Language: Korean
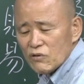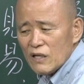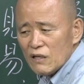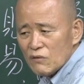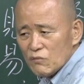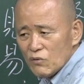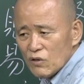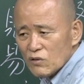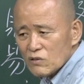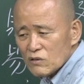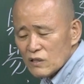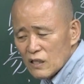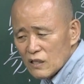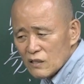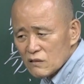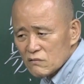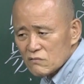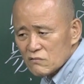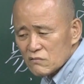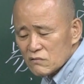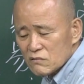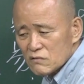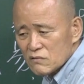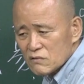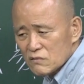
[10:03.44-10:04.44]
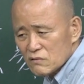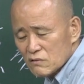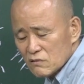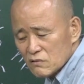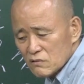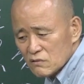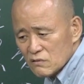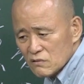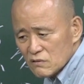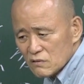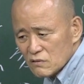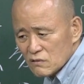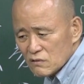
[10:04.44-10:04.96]
보면 뭐 냥
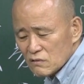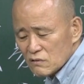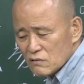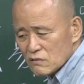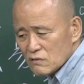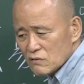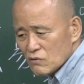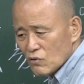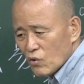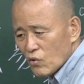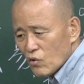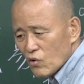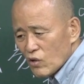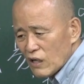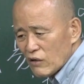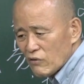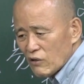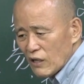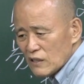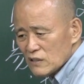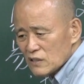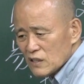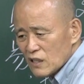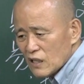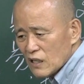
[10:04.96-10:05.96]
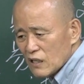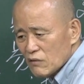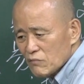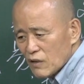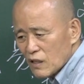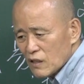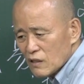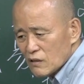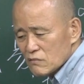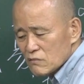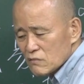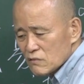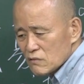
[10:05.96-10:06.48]
코로나 환자가
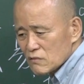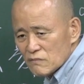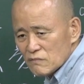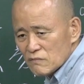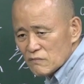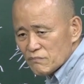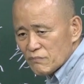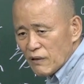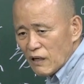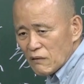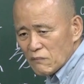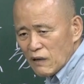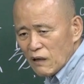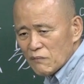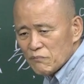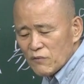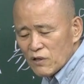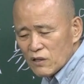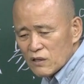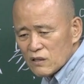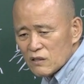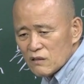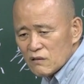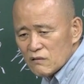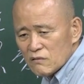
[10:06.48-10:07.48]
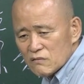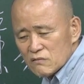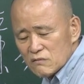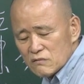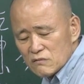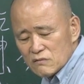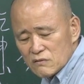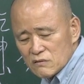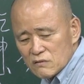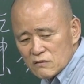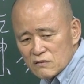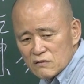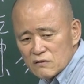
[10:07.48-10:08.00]
막 100만 명이
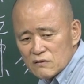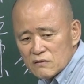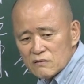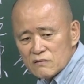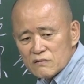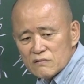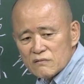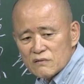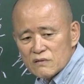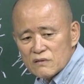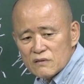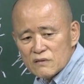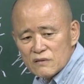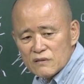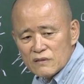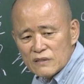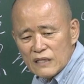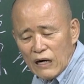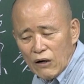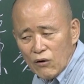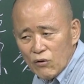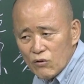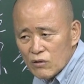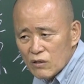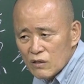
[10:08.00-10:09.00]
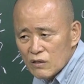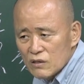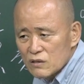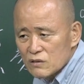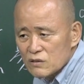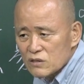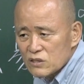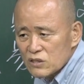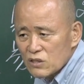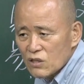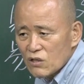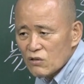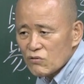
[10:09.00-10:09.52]

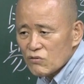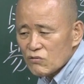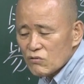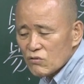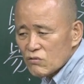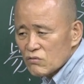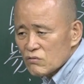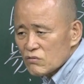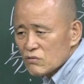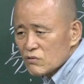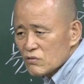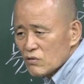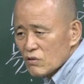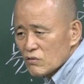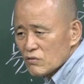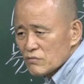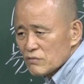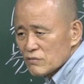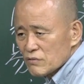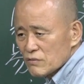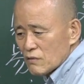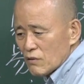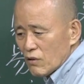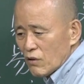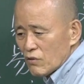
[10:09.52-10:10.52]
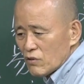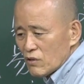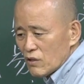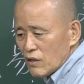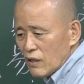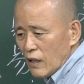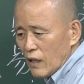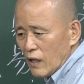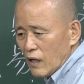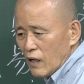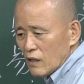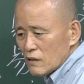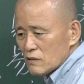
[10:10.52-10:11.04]
나오는 지경으로 어느
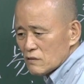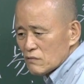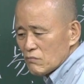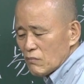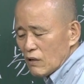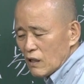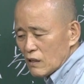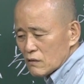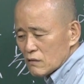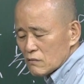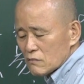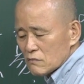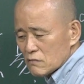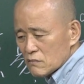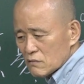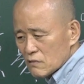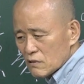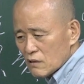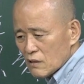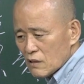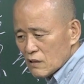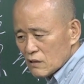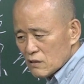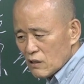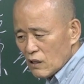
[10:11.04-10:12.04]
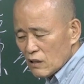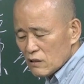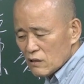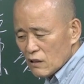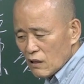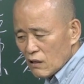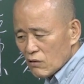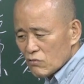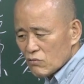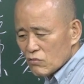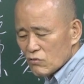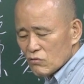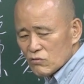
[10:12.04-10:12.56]
나라는 막 그렇게
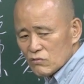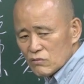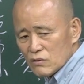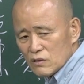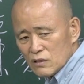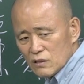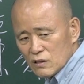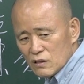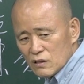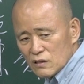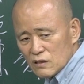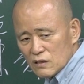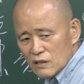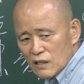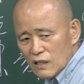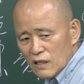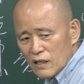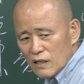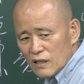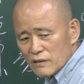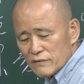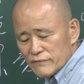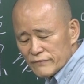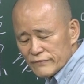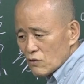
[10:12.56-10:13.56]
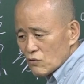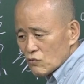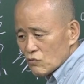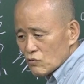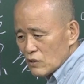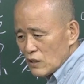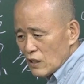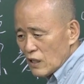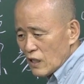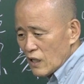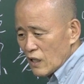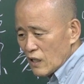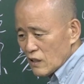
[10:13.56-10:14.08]
된다고 그러고 근데
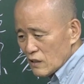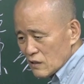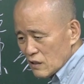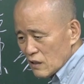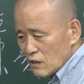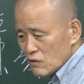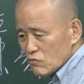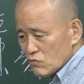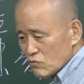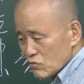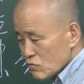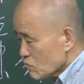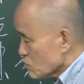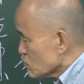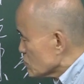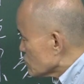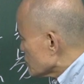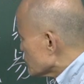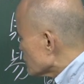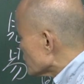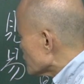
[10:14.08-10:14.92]
우리나라는 그래도 좀